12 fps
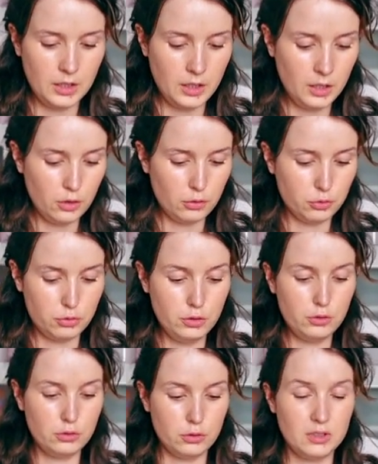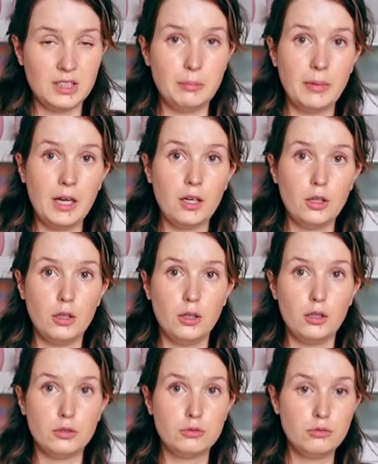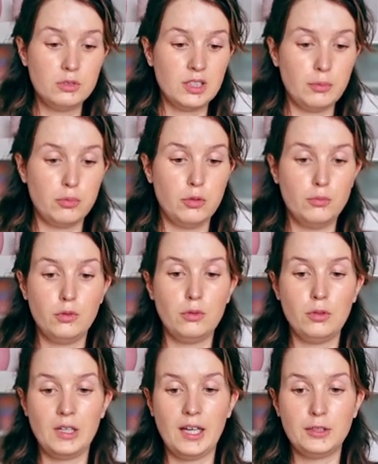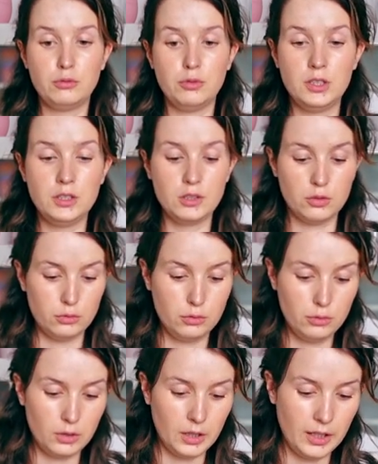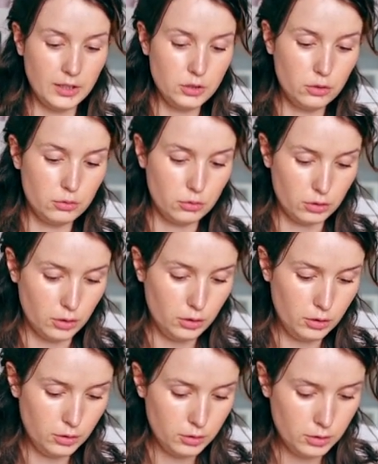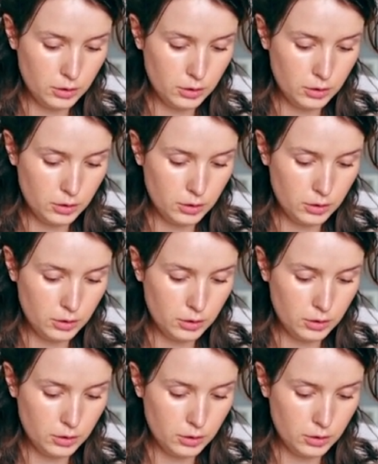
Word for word: Et ensuite, je sépare euh, tout simplement la cuisse du reste du corps.